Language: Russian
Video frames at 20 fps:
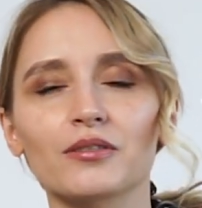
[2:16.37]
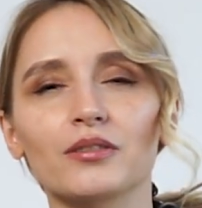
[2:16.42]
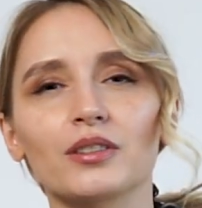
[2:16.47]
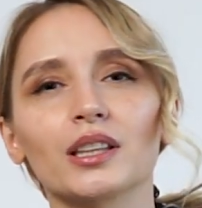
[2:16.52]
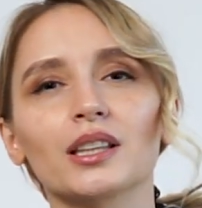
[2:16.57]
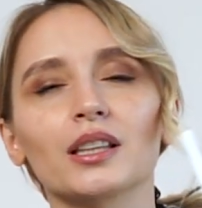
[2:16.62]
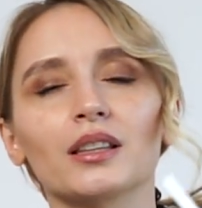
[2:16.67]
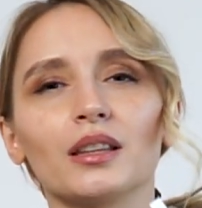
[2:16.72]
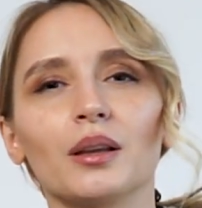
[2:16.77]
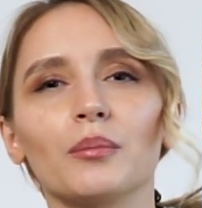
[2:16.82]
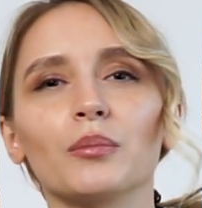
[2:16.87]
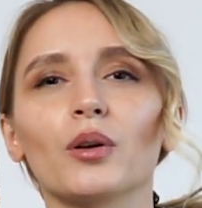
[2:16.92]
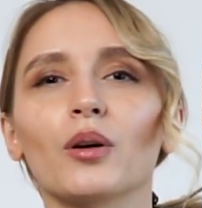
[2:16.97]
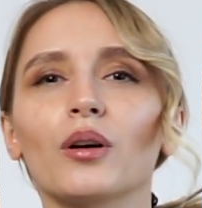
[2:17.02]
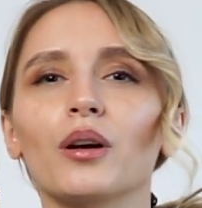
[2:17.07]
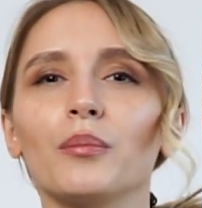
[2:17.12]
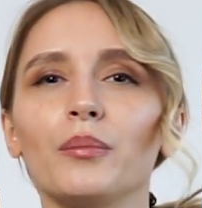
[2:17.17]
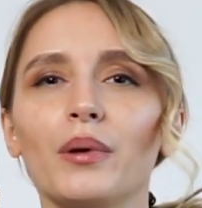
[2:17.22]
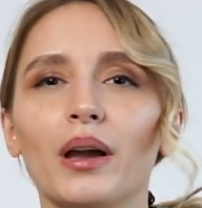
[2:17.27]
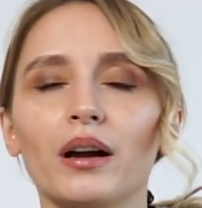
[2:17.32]
Вот этот
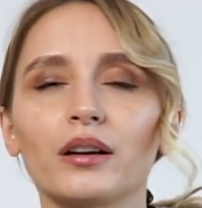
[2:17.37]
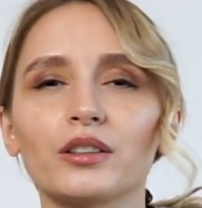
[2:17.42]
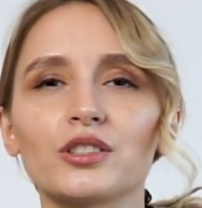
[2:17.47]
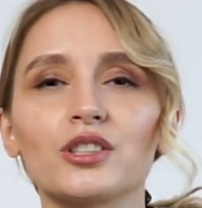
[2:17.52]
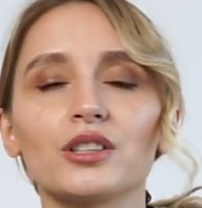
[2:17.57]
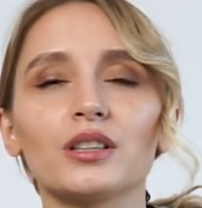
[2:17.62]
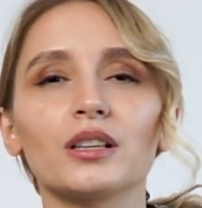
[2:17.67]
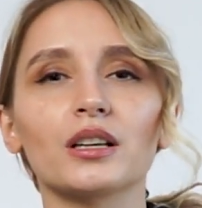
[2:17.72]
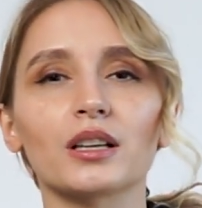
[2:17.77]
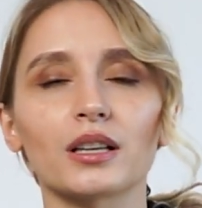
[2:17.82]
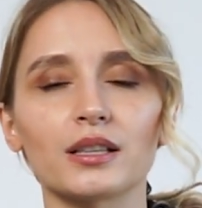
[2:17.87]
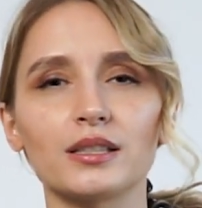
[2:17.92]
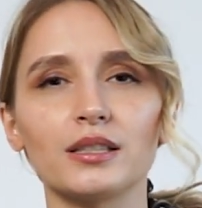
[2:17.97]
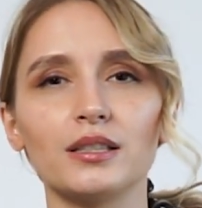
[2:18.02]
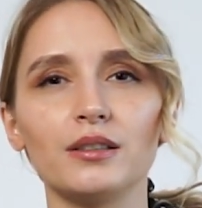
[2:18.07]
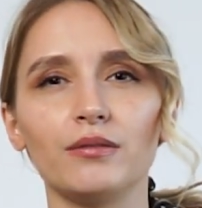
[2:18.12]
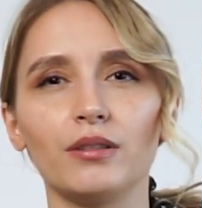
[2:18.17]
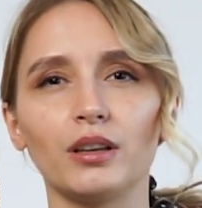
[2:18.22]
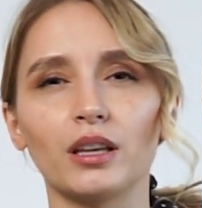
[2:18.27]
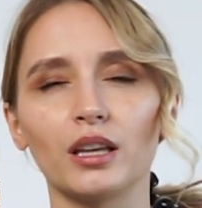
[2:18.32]
намного мягче и
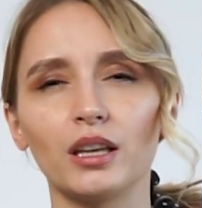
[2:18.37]
красивее.